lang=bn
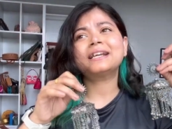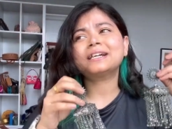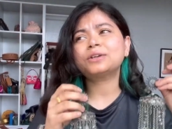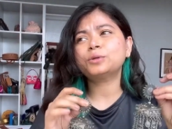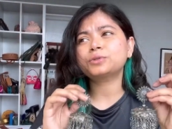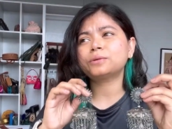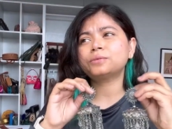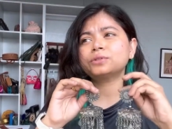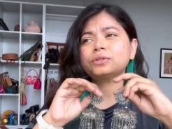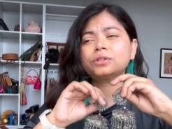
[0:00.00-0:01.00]
এটা খুব
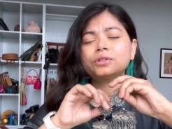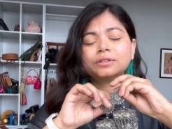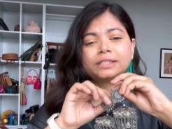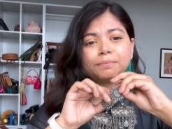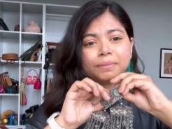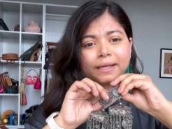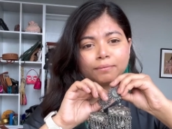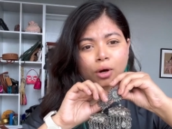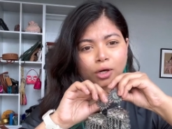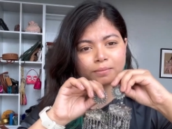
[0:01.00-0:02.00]
সম্ভবত হচ্ছে
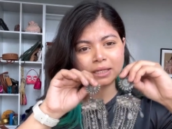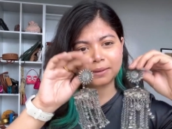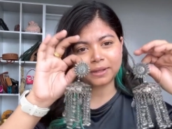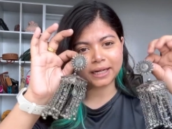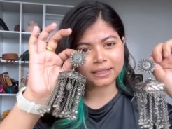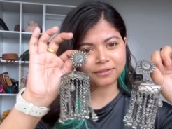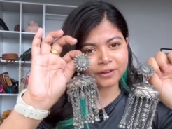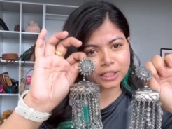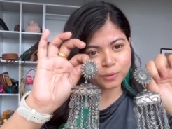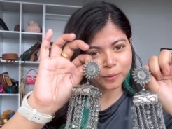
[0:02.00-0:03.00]
বিভব নামের একটা
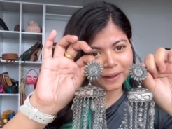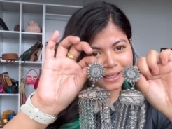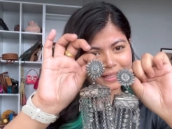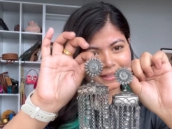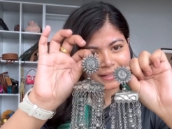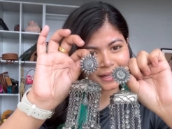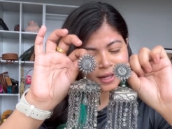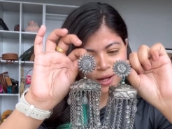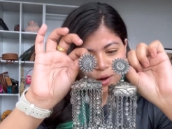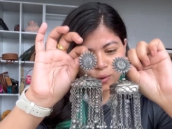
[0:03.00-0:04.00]
ফেসবুক পেজ আছে
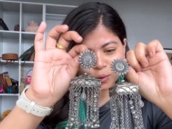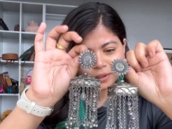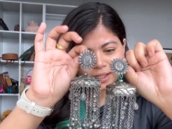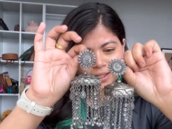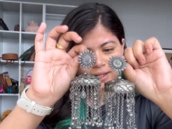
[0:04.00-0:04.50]
ওদের